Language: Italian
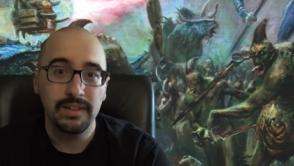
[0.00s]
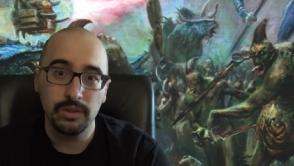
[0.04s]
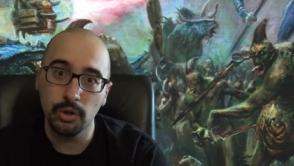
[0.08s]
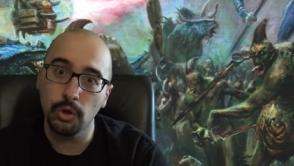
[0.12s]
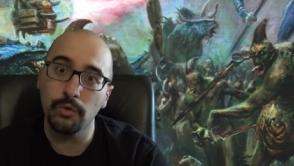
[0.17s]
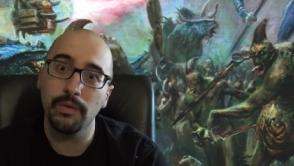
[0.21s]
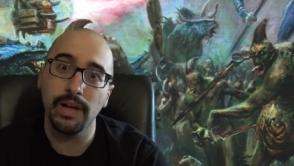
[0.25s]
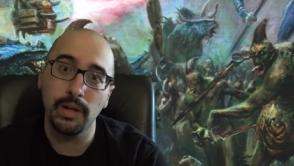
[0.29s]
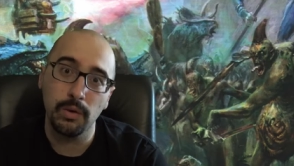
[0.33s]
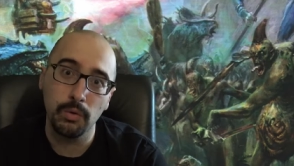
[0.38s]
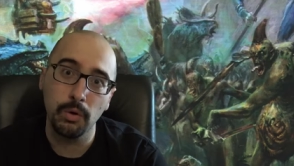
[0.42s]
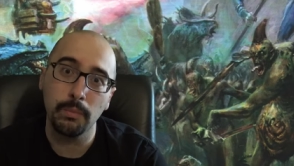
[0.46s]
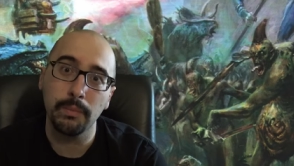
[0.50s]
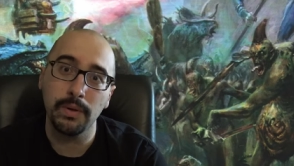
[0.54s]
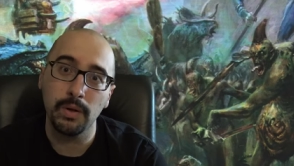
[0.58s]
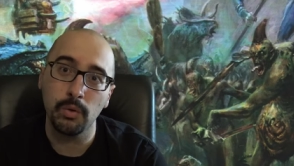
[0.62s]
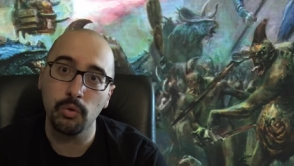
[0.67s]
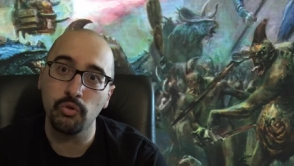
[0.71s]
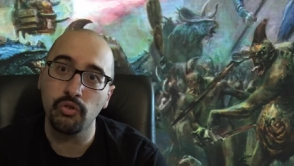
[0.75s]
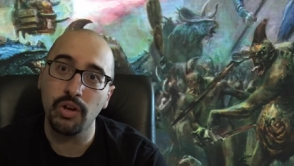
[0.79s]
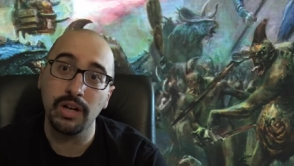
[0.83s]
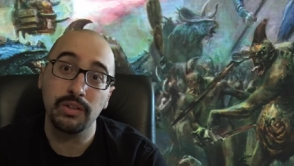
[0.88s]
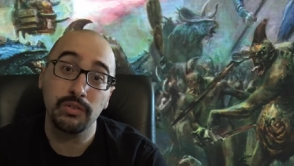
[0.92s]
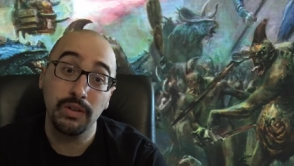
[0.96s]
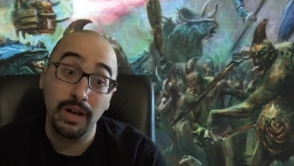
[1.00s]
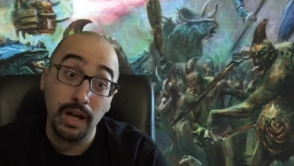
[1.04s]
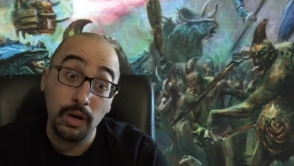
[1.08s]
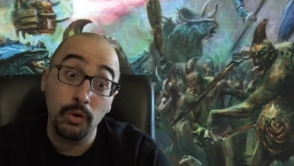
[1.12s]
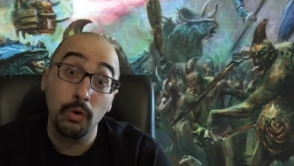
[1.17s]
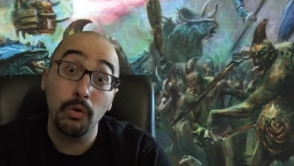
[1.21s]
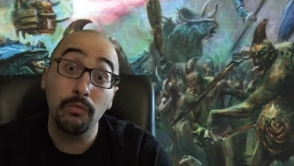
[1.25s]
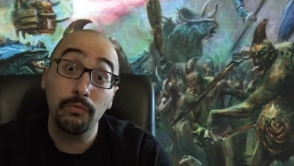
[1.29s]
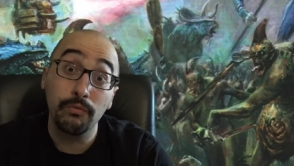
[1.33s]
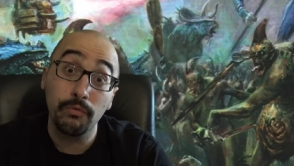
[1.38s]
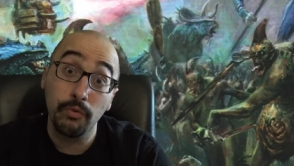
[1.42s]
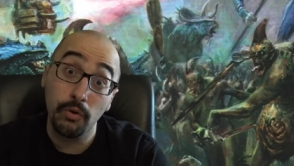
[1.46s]
dove gli uomini di Lucertola
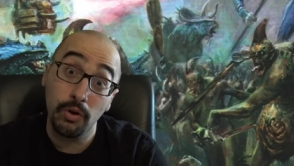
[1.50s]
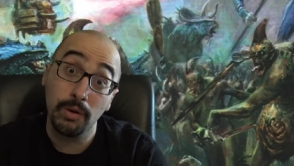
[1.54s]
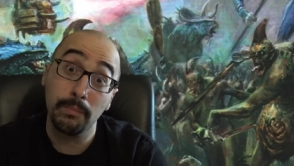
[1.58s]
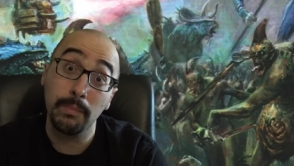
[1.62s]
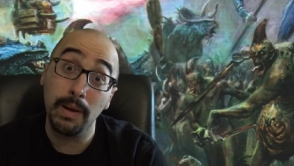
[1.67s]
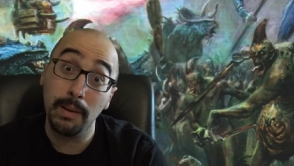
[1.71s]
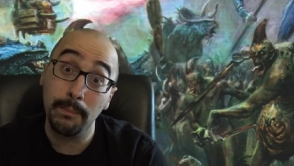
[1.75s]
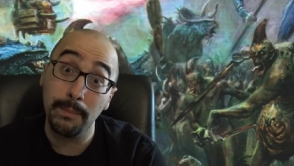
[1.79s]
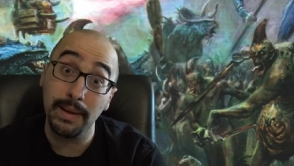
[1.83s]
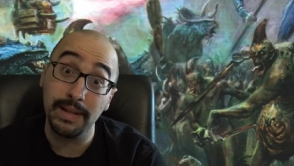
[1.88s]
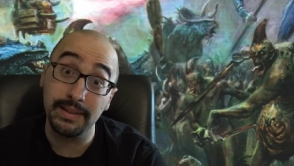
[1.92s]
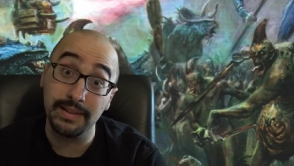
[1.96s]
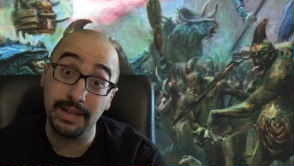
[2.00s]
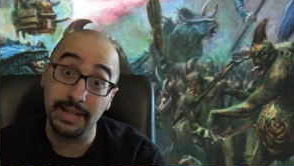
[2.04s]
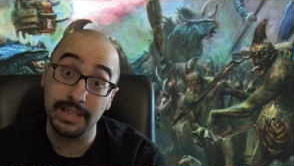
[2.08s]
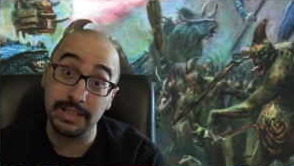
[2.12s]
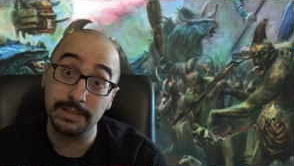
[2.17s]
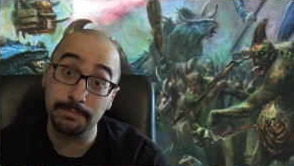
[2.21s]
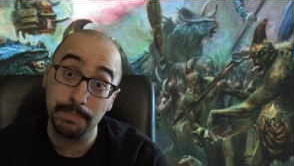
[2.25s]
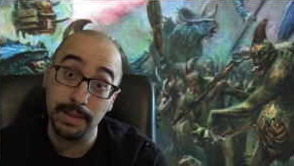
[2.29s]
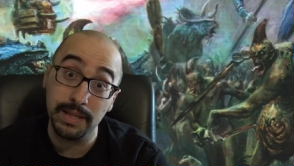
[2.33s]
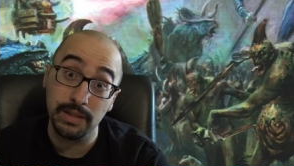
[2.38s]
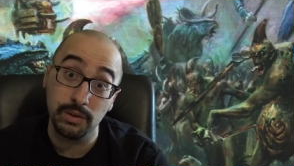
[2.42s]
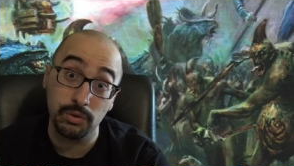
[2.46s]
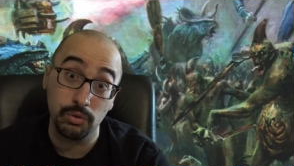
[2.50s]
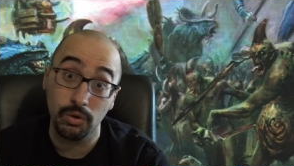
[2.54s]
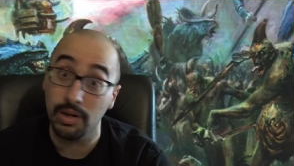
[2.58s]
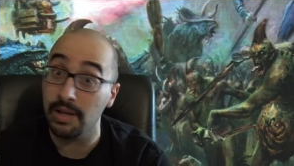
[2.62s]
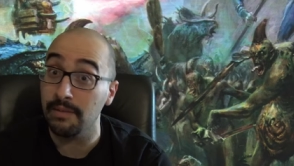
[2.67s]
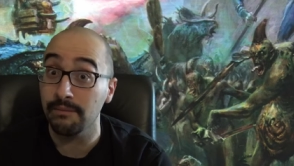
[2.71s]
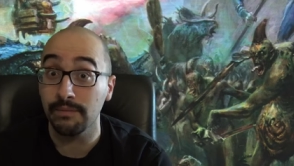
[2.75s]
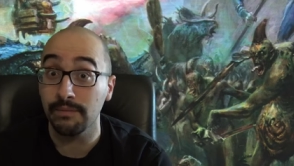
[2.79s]
hanno formalmente respinto le